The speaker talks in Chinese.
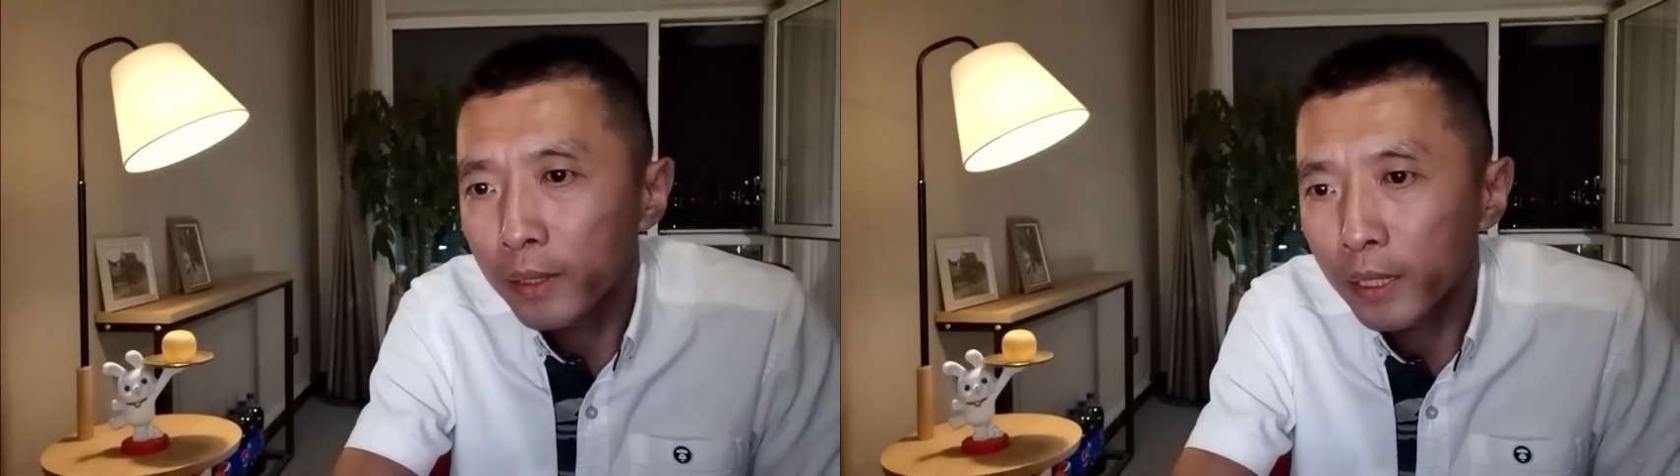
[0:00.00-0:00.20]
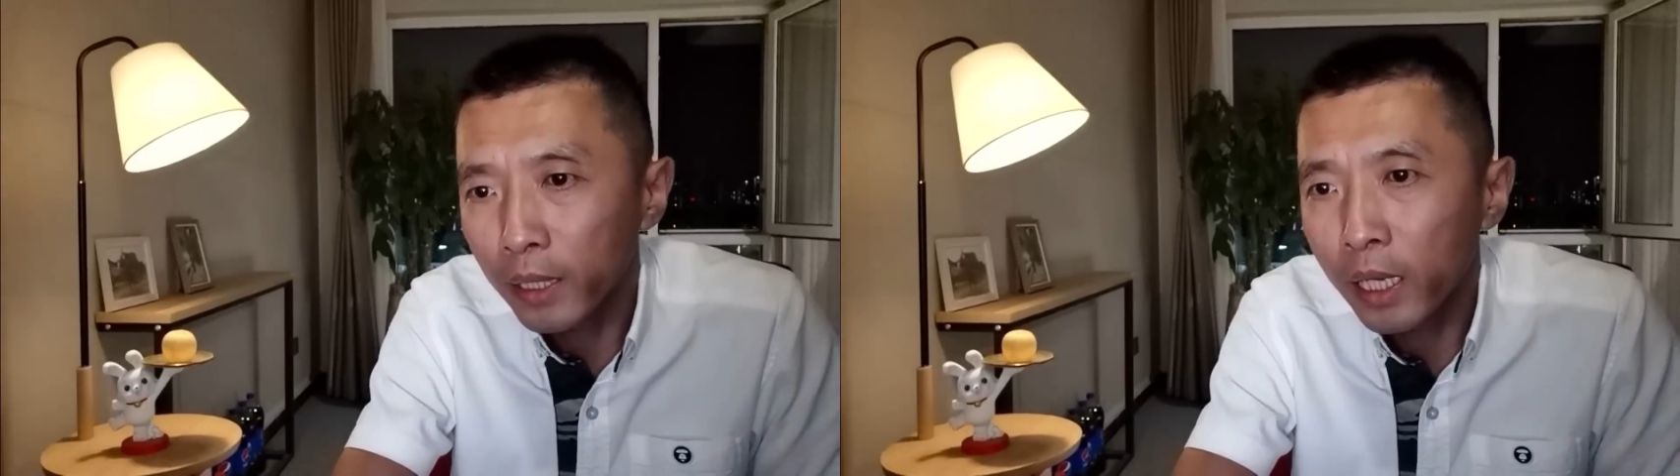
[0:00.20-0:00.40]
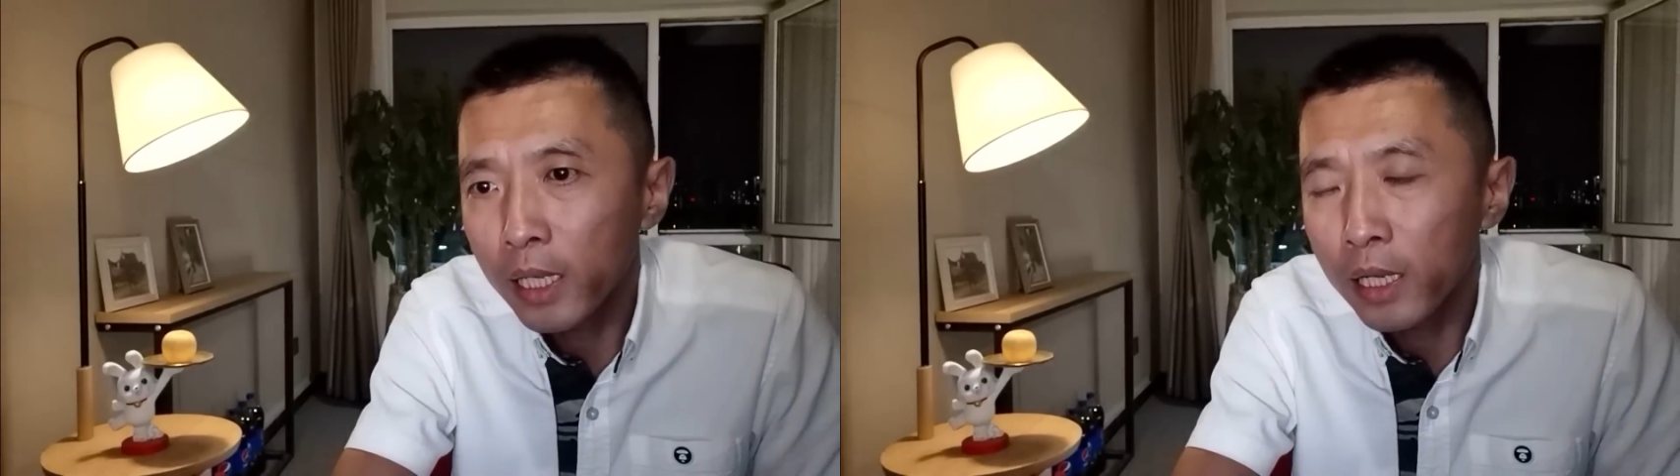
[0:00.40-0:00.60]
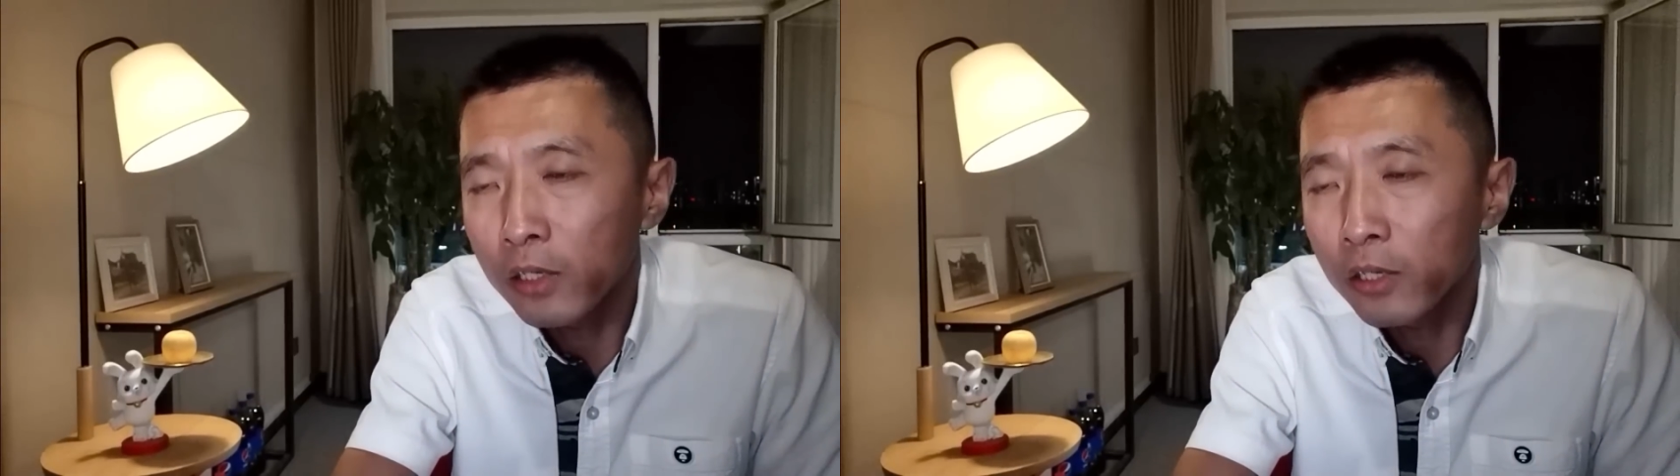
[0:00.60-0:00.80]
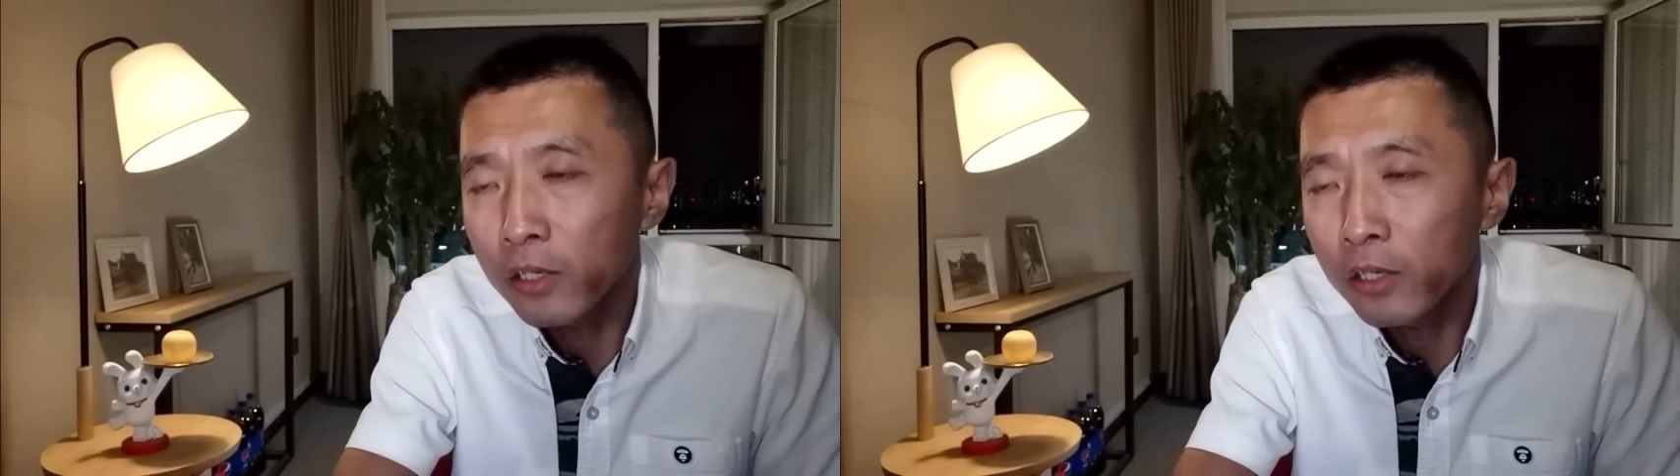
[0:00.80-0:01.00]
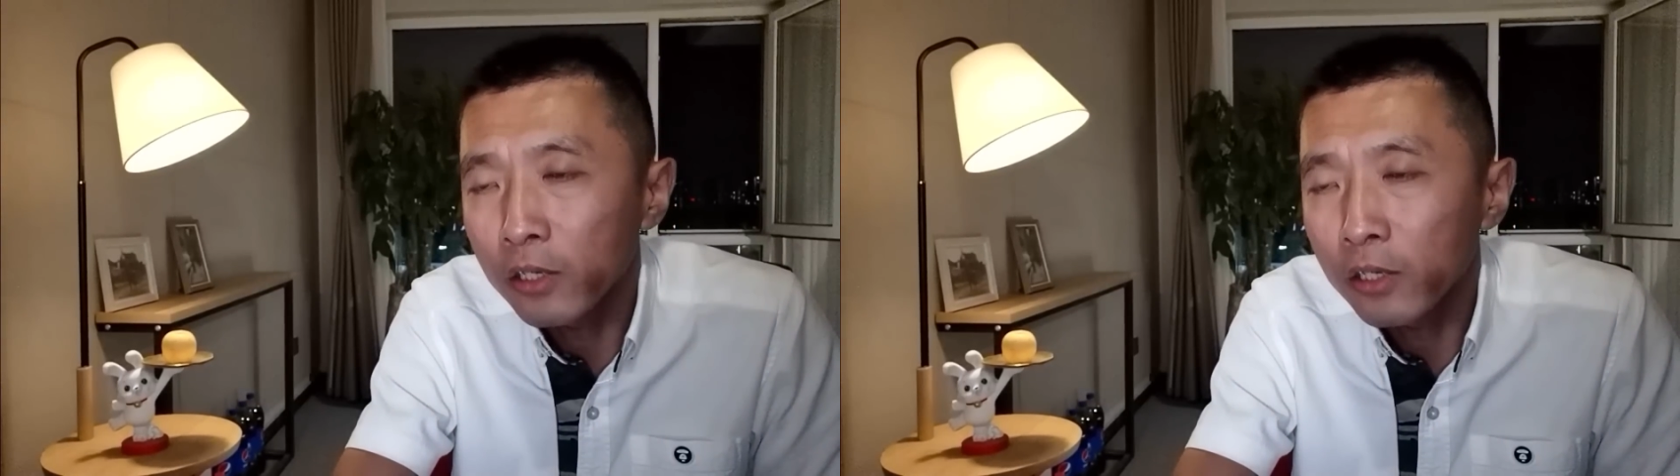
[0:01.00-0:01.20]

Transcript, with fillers: 给他看一眼照片